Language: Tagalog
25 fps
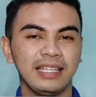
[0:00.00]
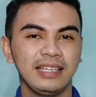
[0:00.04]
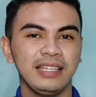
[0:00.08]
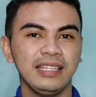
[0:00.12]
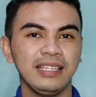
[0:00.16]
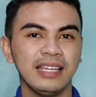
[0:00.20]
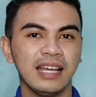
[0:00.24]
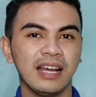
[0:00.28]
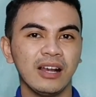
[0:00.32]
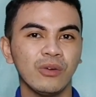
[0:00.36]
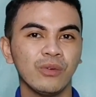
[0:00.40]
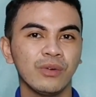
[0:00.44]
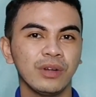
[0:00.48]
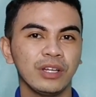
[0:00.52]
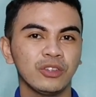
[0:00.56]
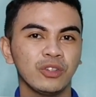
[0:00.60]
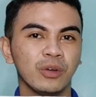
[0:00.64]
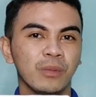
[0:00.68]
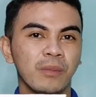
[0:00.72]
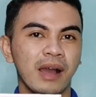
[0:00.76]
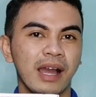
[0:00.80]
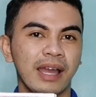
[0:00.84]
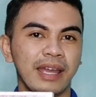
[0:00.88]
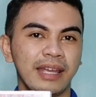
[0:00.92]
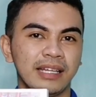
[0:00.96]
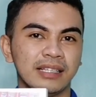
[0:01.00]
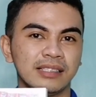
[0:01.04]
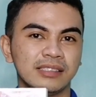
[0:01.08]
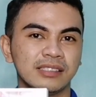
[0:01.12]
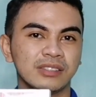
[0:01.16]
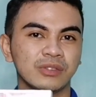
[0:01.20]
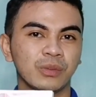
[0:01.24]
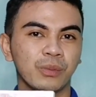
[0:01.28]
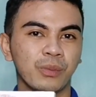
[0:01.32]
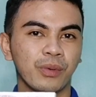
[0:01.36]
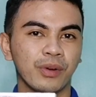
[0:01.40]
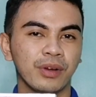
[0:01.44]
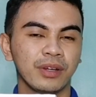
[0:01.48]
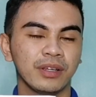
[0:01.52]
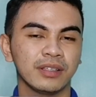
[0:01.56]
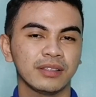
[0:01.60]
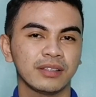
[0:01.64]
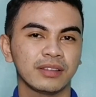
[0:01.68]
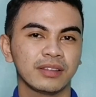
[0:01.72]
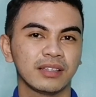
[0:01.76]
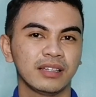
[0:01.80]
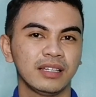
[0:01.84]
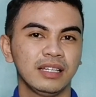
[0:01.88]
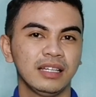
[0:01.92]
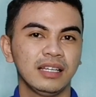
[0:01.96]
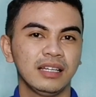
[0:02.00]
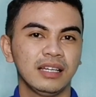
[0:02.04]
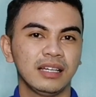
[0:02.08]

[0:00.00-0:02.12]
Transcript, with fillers: idea kung ito ba it's worth